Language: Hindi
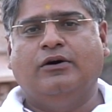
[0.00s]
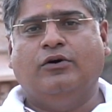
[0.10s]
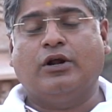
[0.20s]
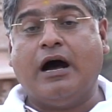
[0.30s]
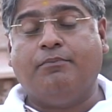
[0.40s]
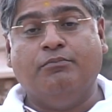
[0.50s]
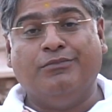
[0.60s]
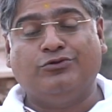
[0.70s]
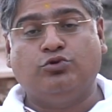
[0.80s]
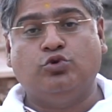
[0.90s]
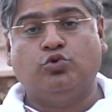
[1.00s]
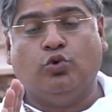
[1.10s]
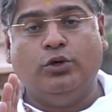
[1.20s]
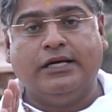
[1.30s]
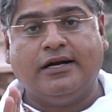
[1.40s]
और आप मृत्यु
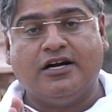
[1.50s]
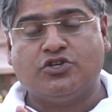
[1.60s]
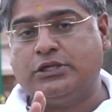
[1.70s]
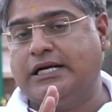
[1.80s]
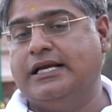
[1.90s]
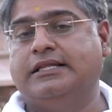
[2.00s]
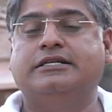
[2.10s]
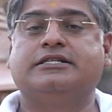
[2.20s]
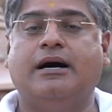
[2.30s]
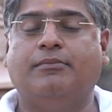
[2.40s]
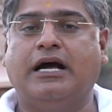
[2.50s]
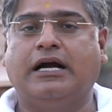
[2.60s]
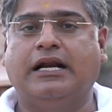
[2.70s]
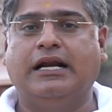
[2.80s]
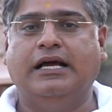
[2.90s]
तुल्य कष्ट का यदि सामना
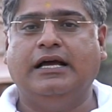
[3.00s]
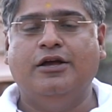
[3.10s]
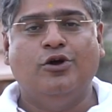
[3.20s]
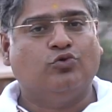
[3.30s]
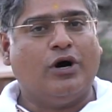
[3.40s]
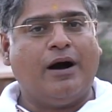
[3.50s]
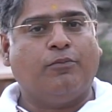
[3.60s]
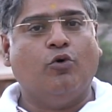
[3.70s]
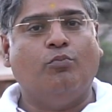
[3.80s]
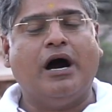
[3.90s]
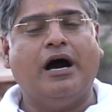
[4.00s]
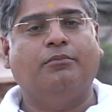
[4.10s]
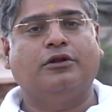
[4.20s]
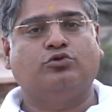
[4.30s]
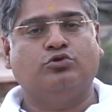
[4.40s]
कर रहे हैं तो आपको
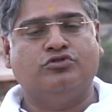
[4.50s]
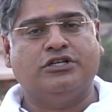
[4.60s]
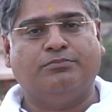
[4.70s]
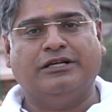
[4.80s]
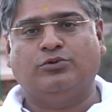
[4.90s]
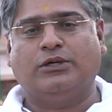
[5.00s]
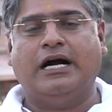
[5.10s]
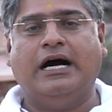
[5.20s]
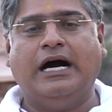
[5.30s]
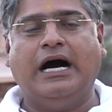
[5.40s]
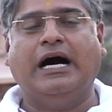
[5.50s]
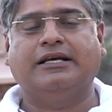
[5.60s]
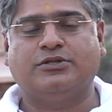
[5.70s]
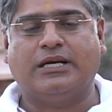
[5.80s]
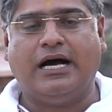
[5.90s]
महामृत्युंजय मंत्र का
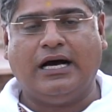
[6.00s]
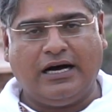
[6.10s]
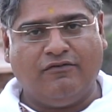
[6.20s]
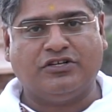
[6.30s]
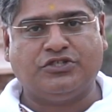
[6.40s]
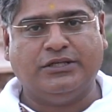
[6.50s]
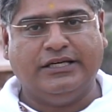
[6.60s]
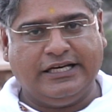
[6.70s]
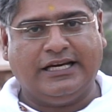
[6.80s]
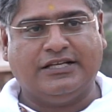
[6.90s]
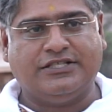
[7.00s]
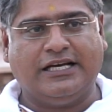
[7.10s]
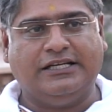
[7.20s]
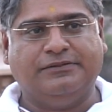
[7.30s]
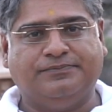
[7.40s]
आसरा अवश्य लेना
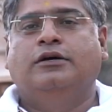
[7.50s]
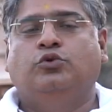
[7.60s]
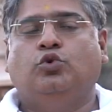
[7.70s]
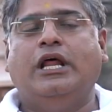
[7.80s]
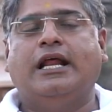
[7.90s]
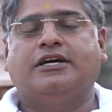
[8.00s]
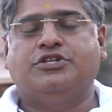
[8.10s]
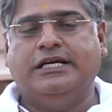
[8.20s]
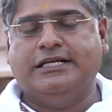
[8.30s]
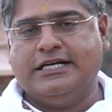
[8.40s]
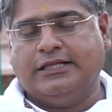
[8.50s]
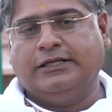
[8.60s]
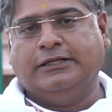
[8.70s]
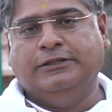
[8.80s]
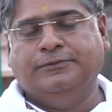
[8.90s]
चाहिए तुला राशि के
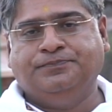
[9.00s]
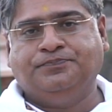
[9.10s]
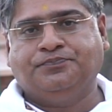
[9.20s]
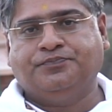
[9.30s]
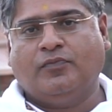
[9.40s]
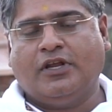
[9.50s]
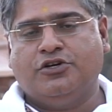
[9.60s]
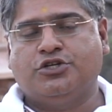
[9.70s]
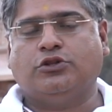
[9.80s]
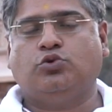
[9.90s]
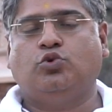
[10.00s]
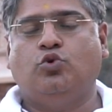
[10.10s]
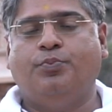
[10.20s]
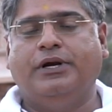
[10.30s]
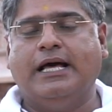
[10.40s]
जातक
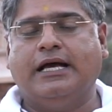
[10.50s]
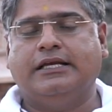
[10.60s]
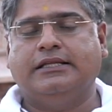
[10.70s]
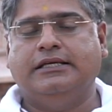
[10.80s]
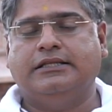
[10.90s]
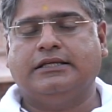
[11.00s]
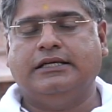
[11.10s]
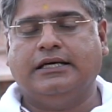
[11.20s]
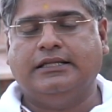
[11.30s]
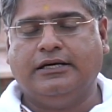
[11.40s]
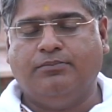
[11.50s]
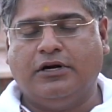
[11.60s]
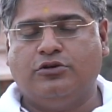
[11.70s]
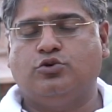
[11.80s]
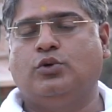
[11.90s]
शत्रु पीड़ा यदि इतनी अधिक
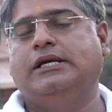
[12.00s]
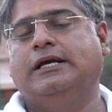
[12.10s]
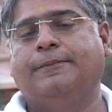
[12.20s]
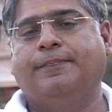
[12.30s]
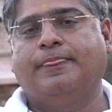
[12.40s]
बढ़ चुकी है